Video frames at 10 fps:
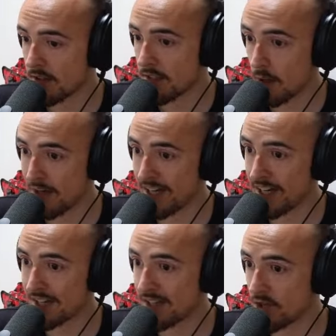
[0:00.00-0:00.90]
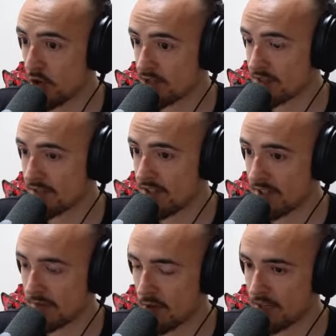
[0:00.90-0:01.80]
Che è una grande cosa,
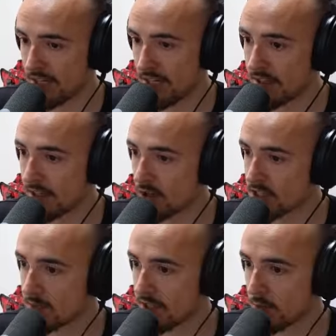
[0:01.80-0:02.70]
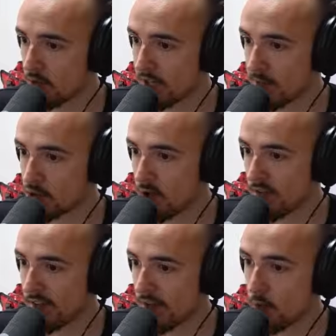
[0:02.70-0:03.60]
fidatevi, è una grande cosa perché vuol dire che possiamo
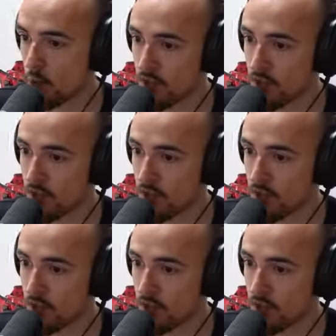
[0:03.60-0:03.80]
fare una